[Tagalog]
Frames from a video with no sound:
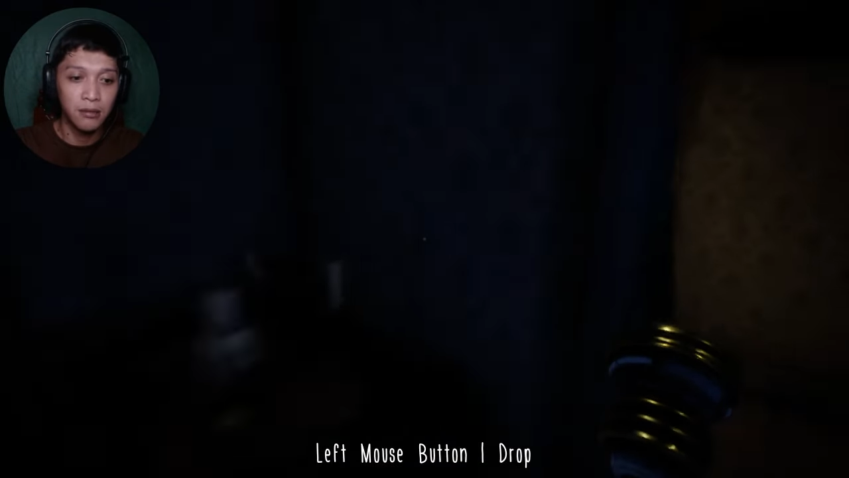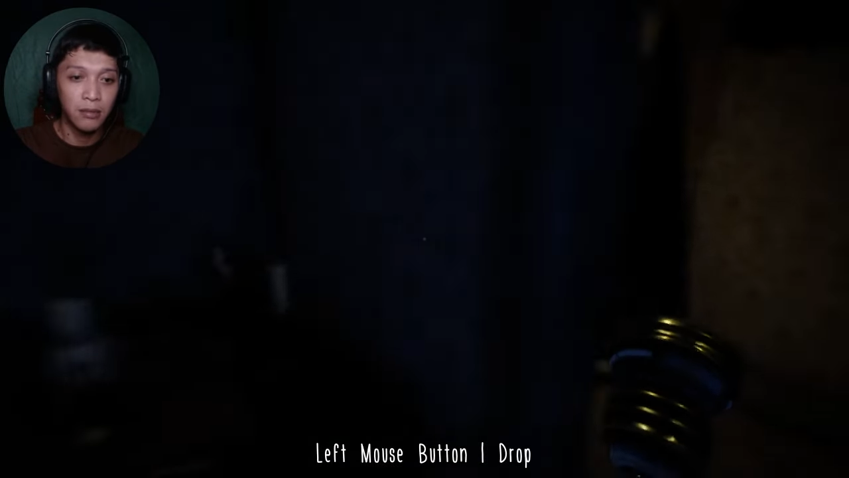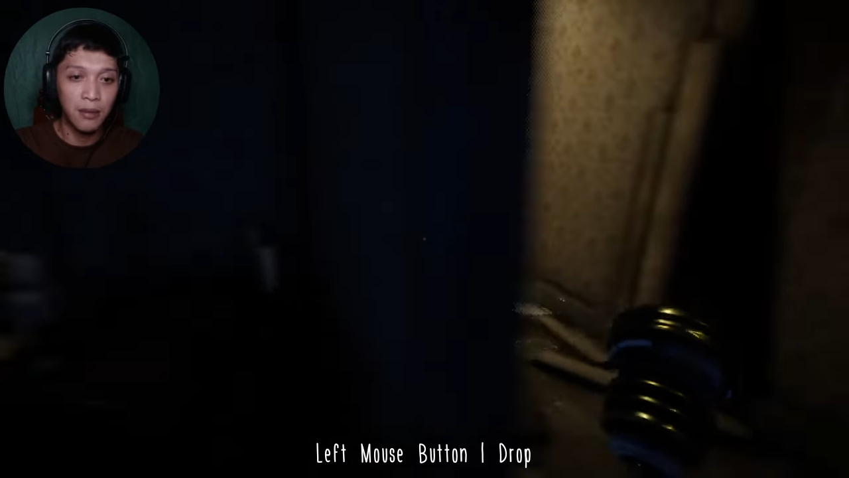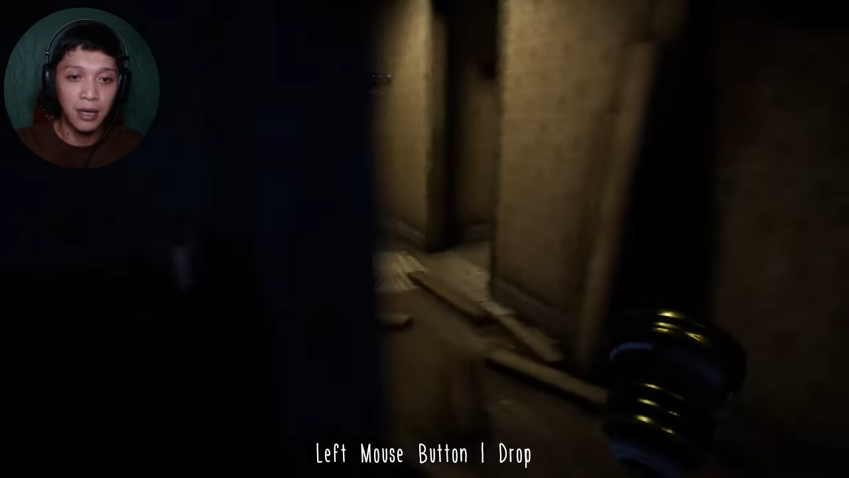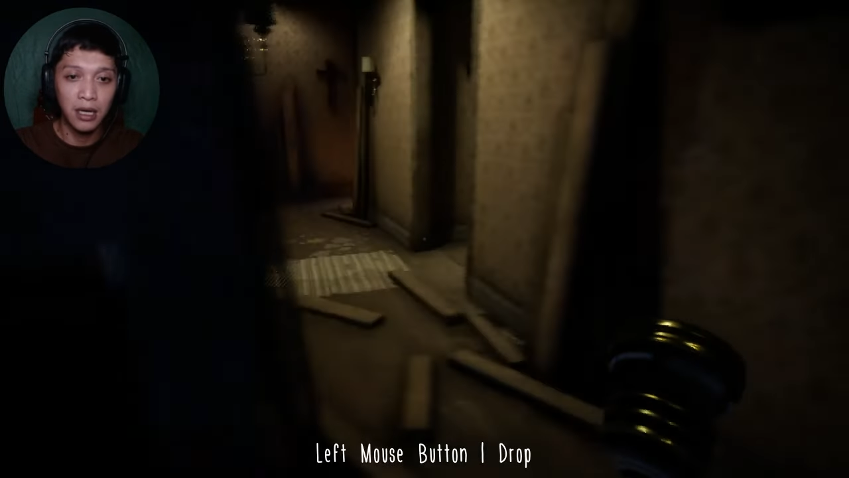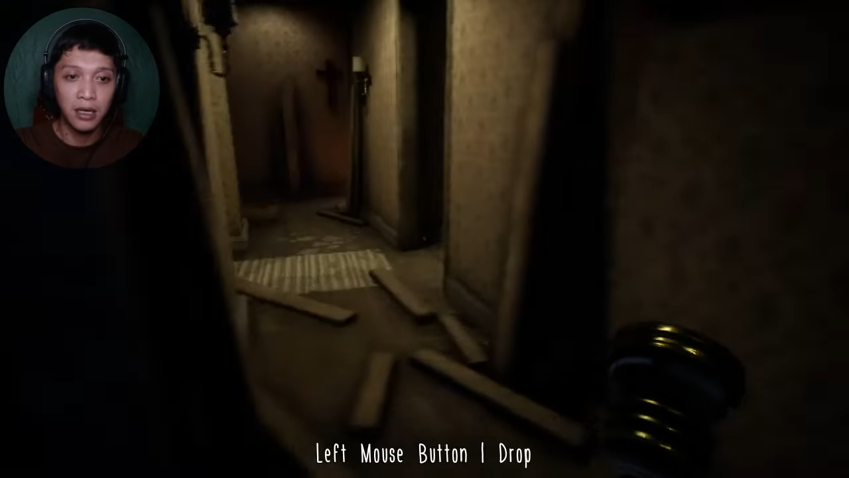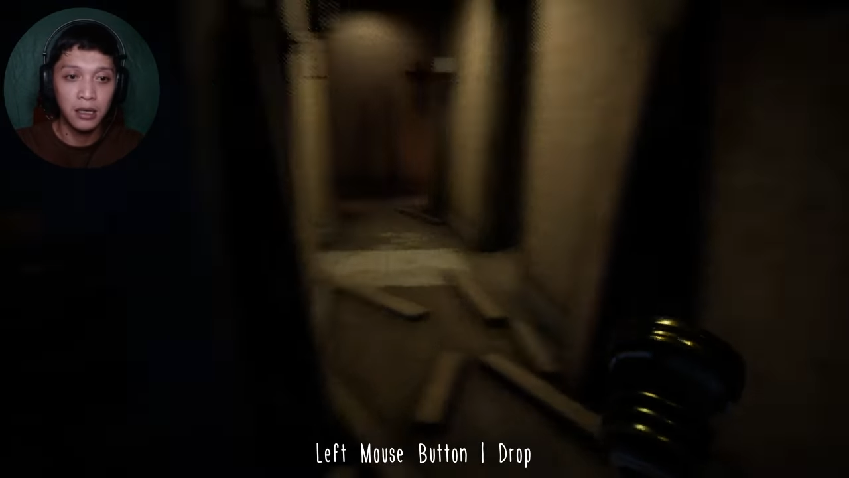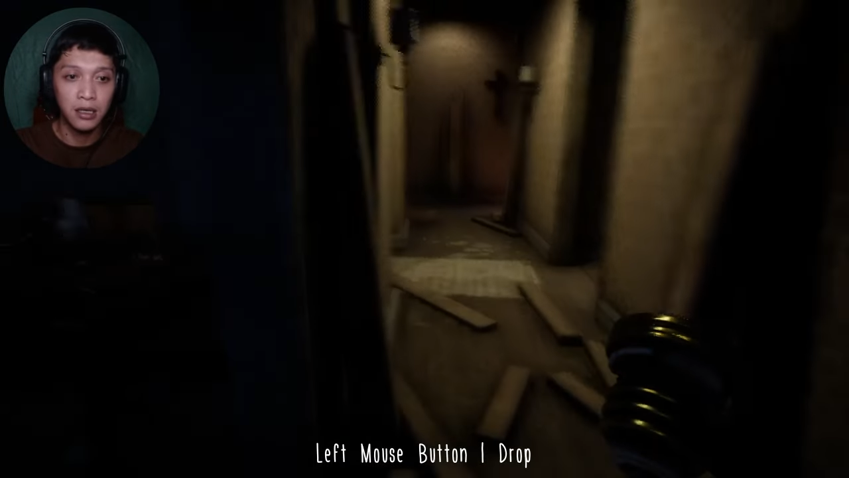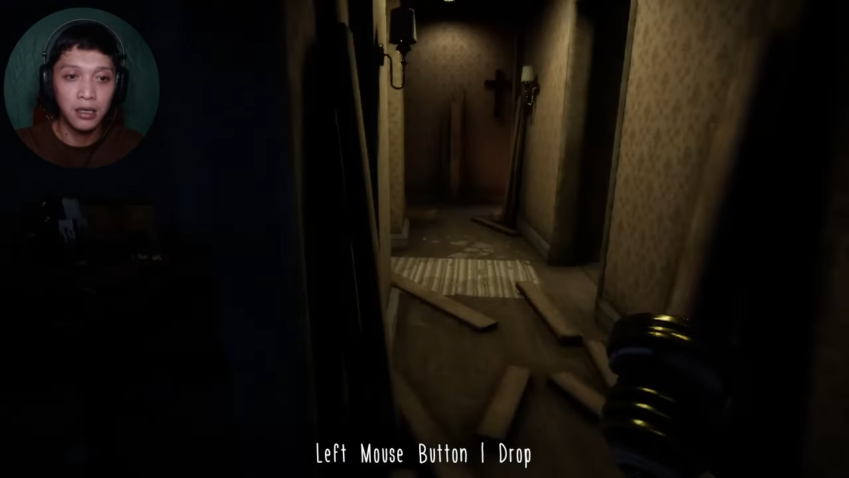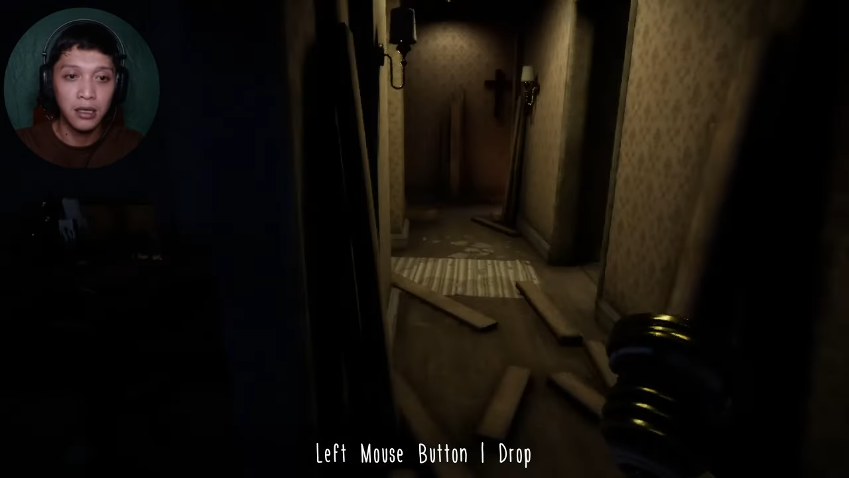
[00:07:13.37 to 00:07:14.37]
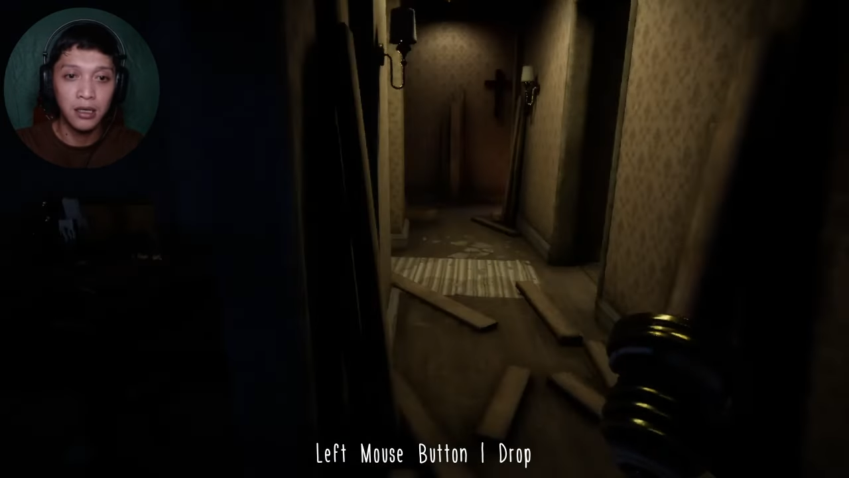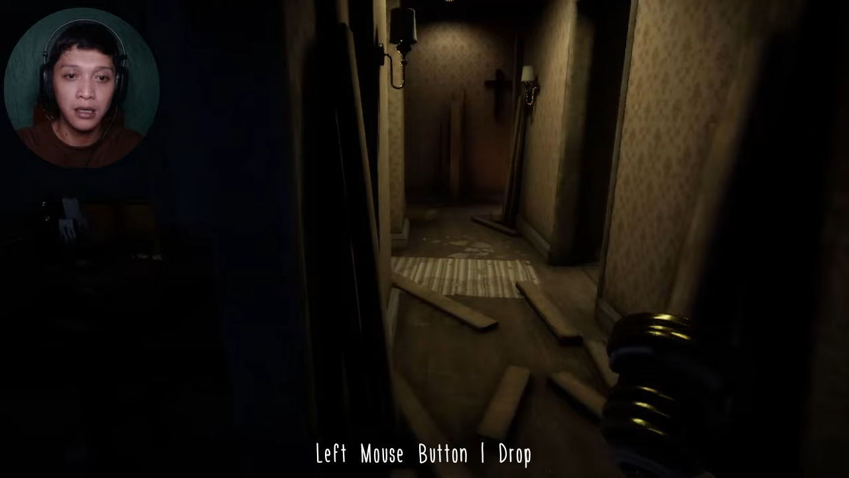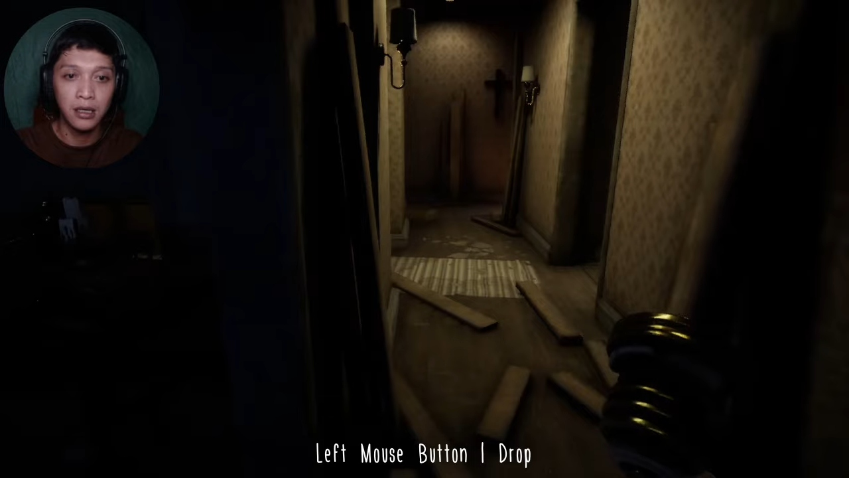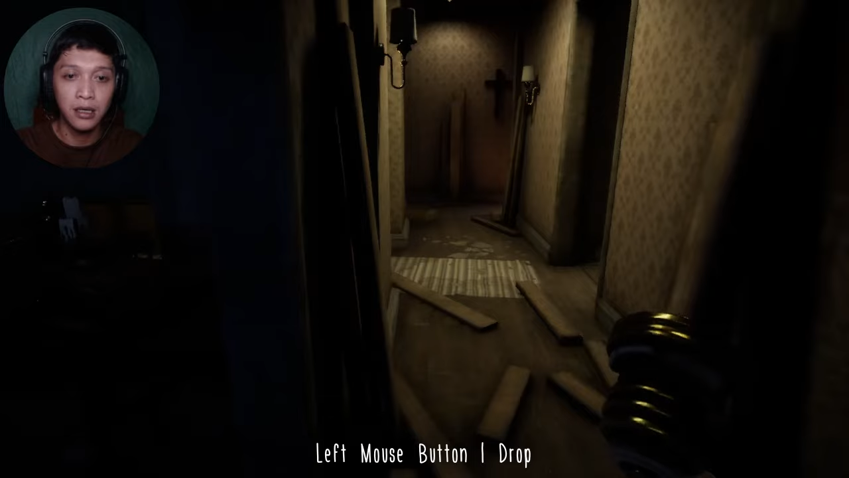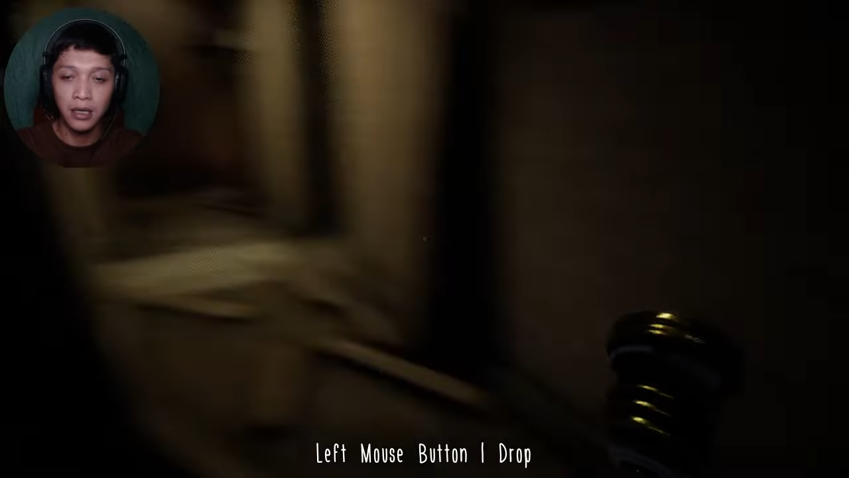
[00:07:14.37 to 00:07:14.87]
Mama,
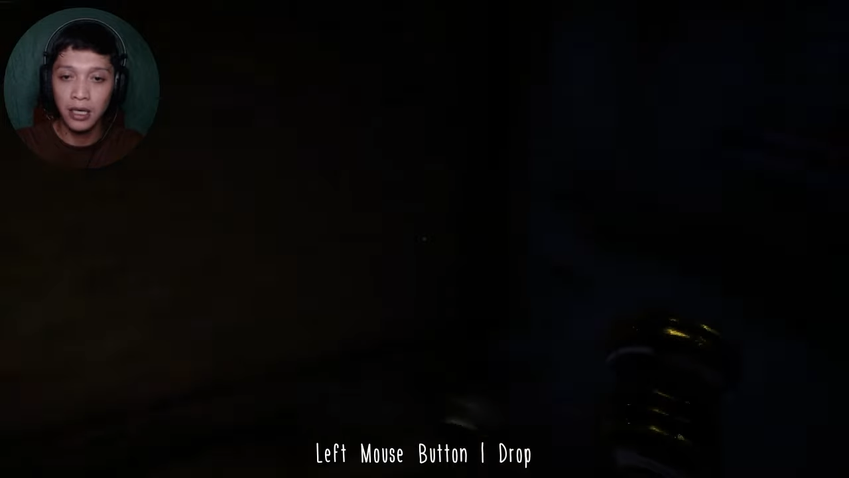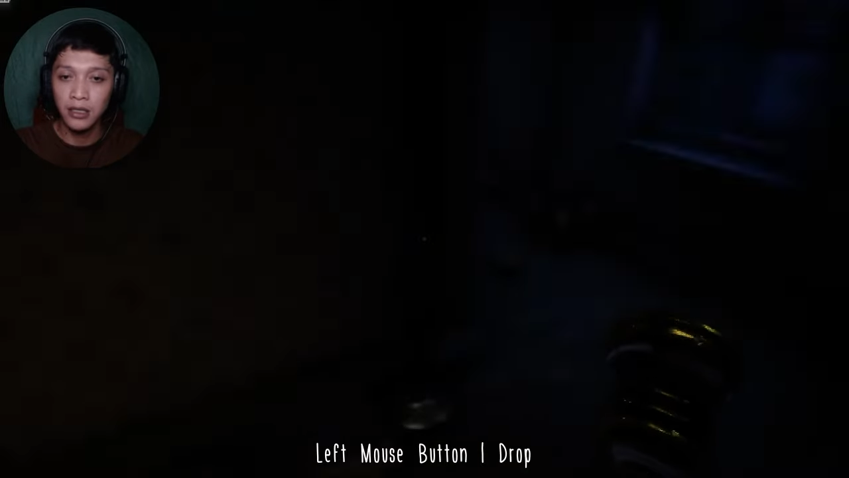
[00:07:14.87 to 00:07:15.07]
ano